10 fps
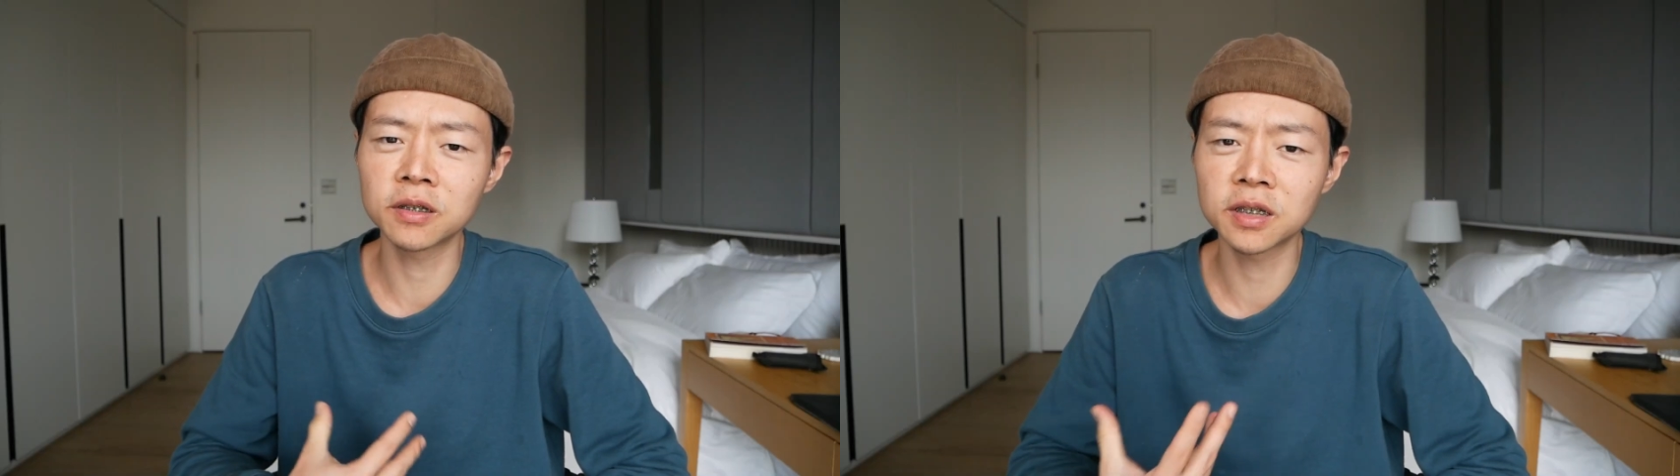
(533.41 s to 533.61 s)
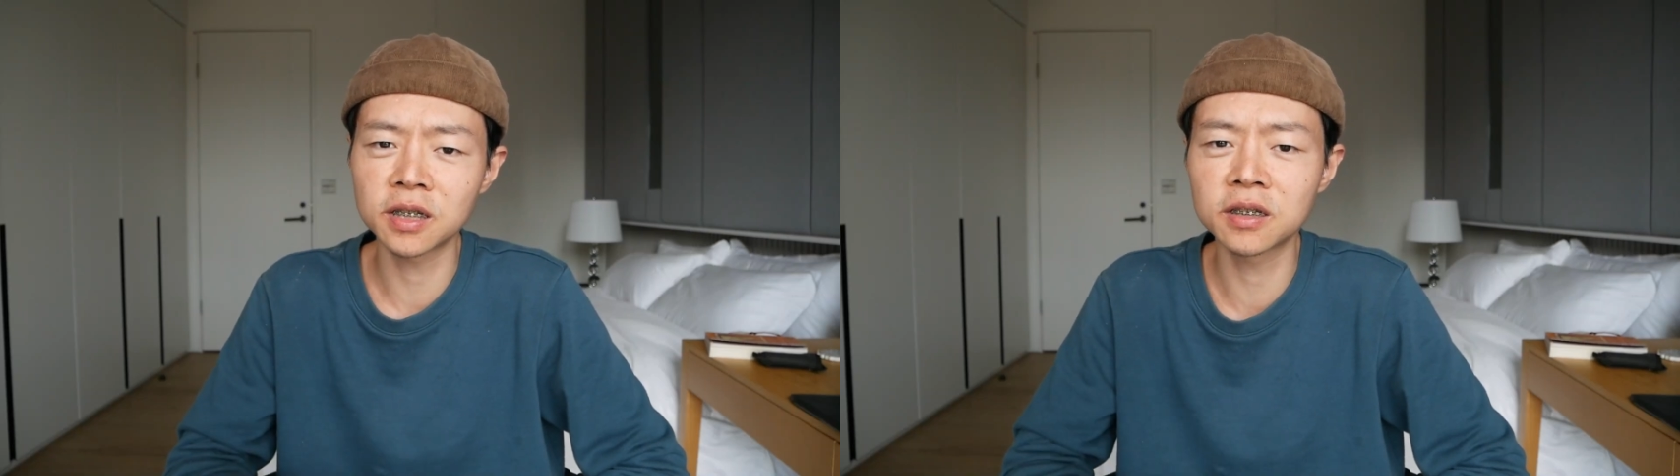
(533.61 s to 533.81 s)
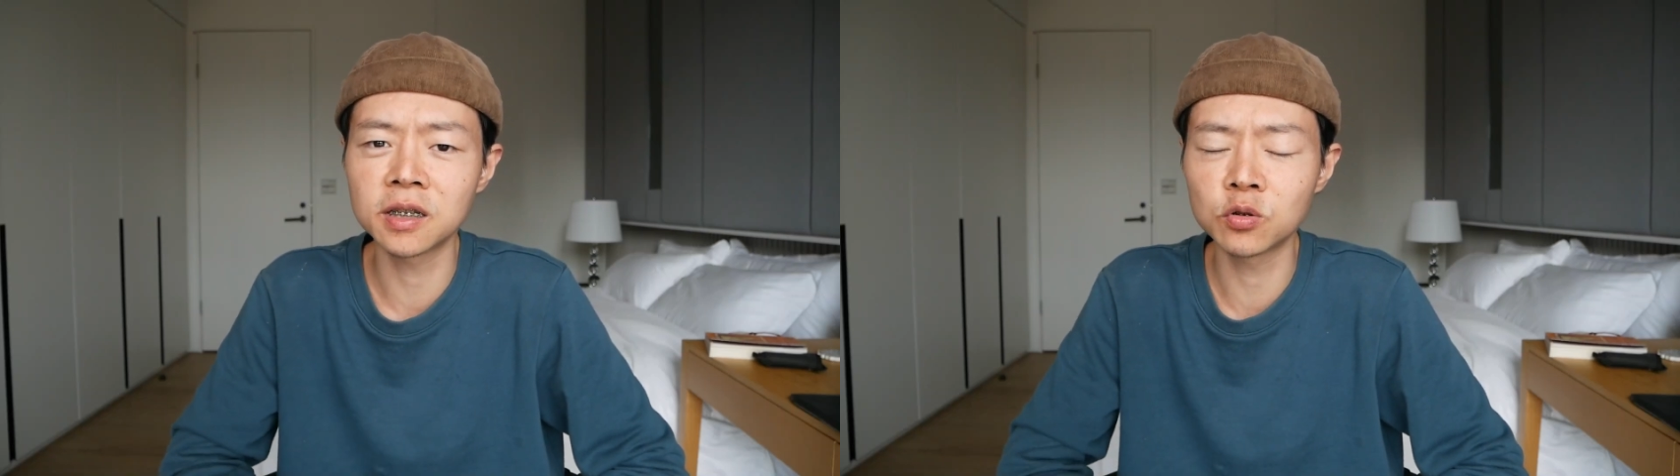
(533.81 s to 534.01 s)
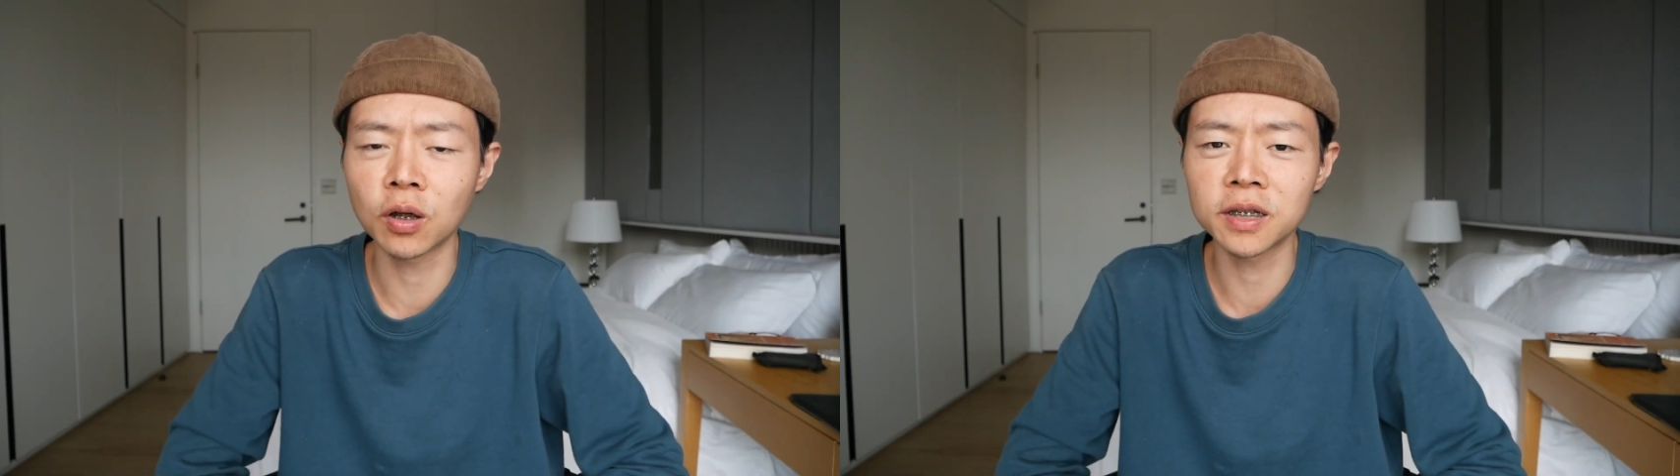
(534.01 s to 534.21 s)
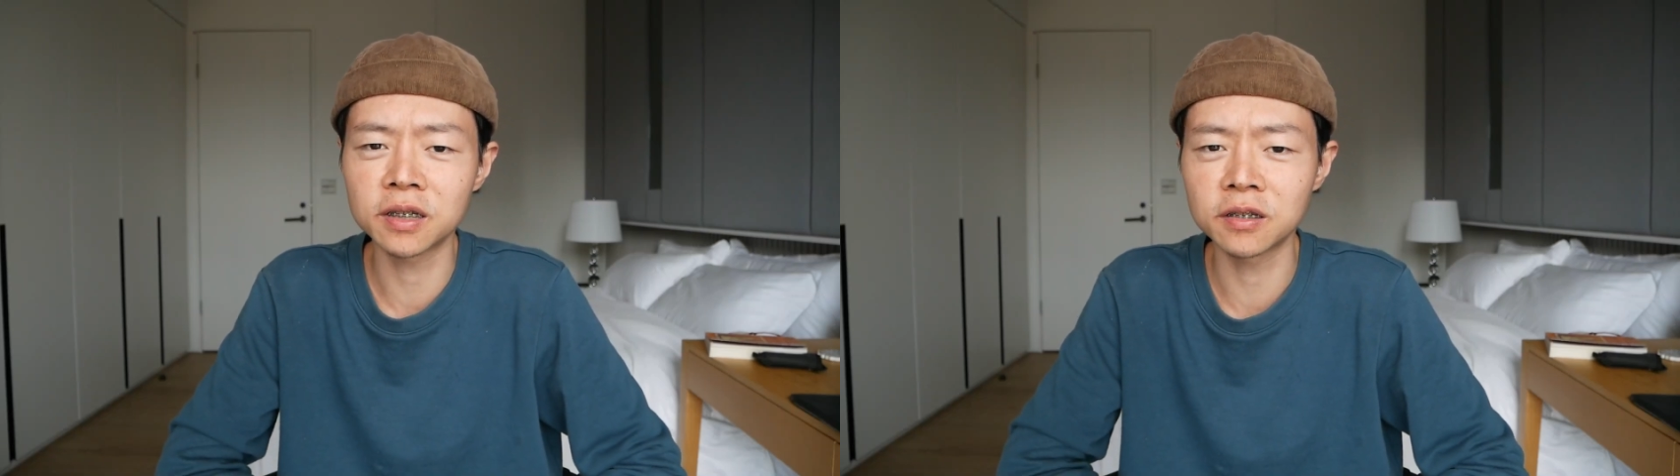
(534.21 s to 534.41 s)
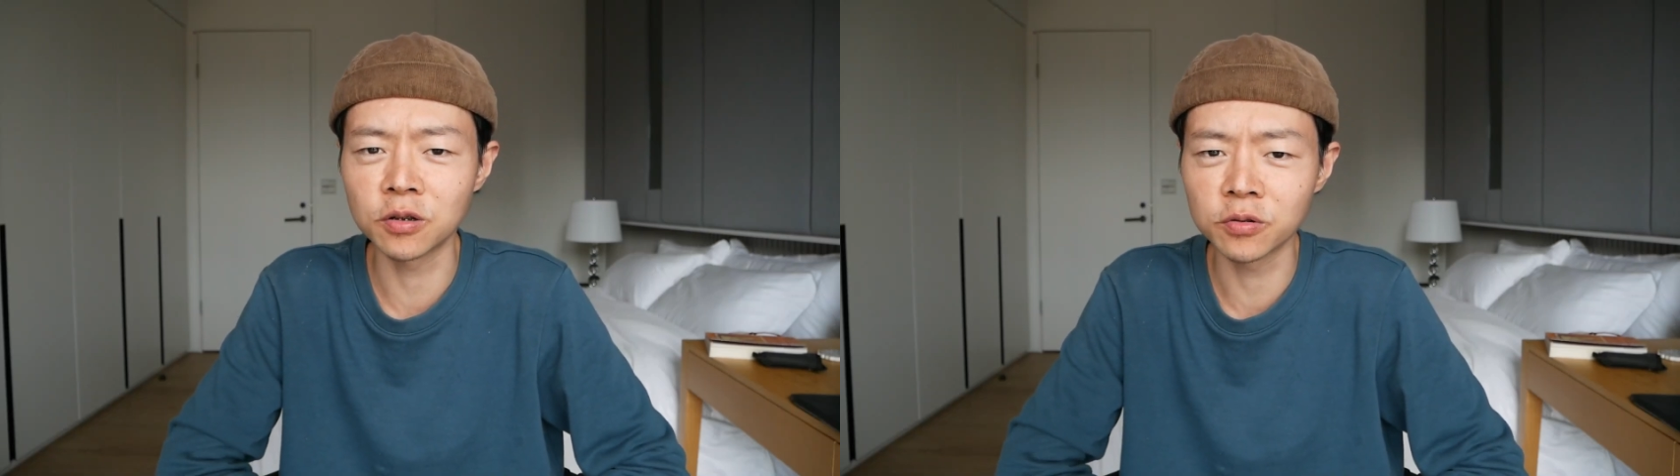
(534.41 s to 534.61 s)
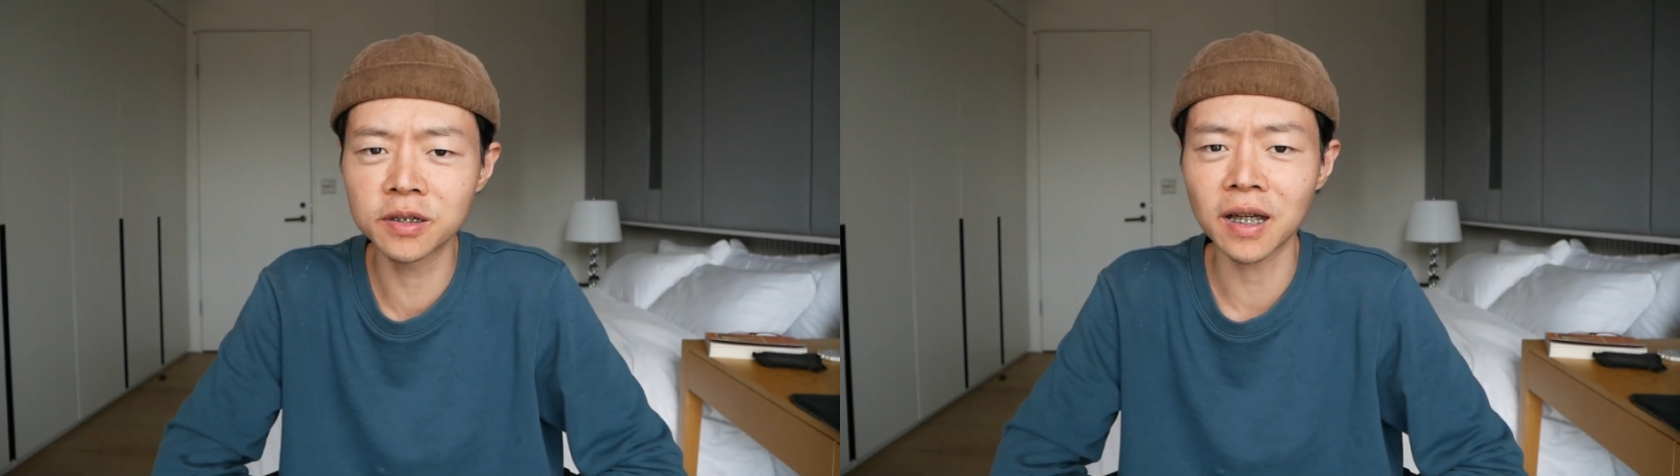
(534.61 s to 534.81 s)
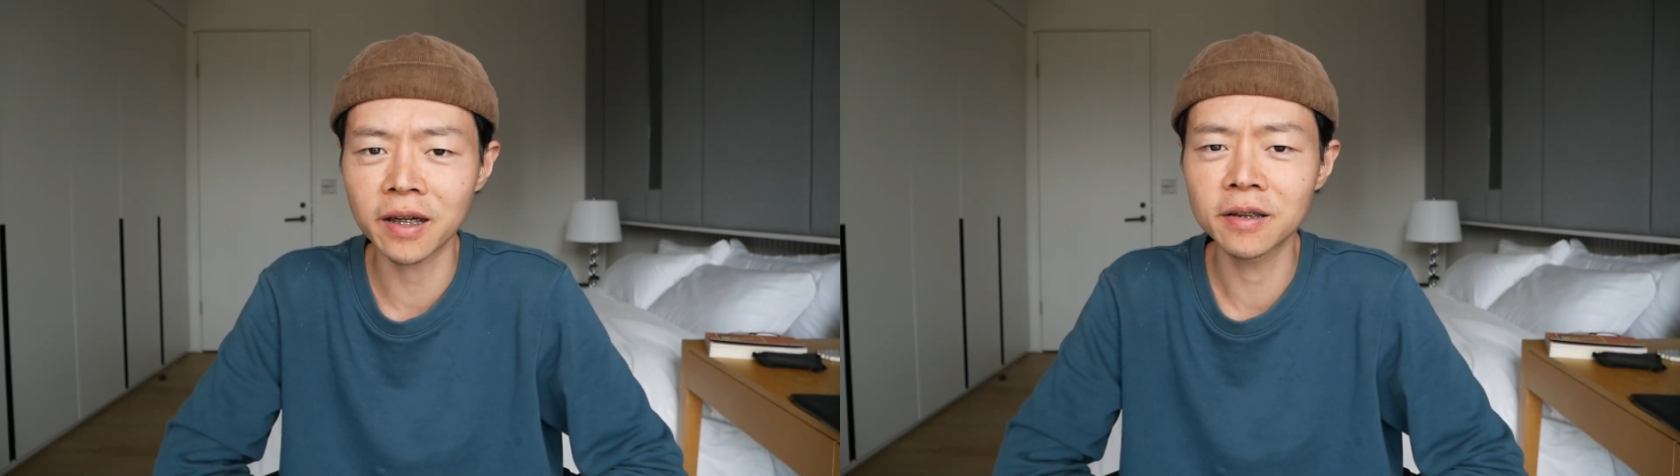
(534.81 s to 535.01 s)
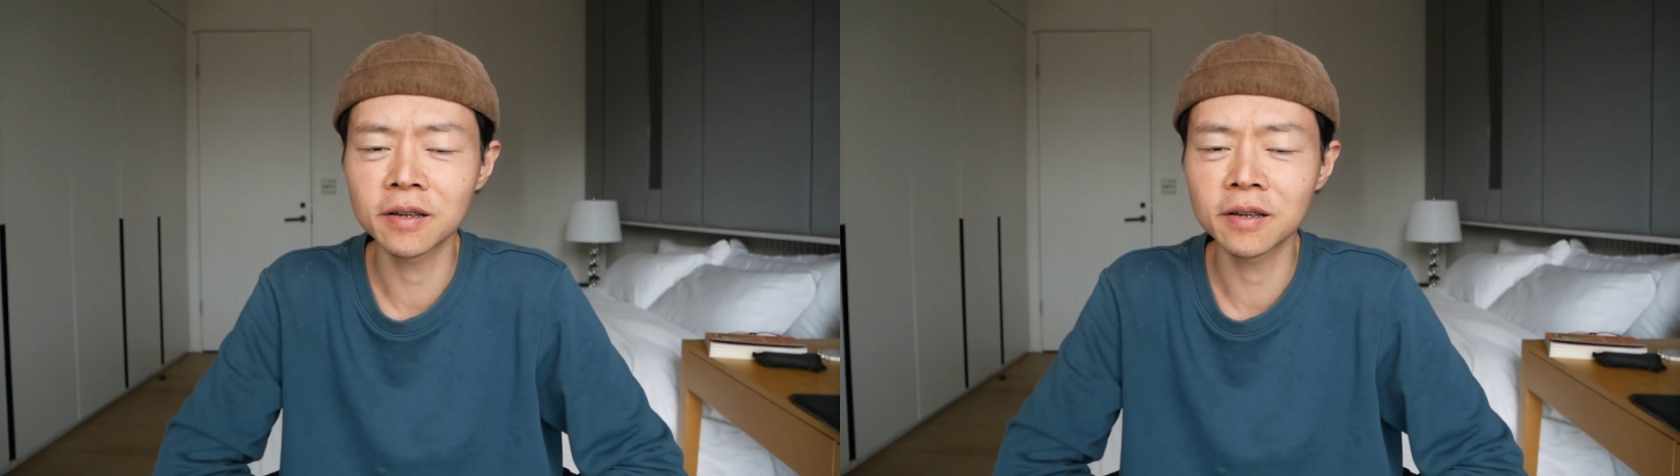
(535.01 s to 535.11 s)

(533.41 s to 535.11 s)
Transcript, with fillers: 这些症状一直都在。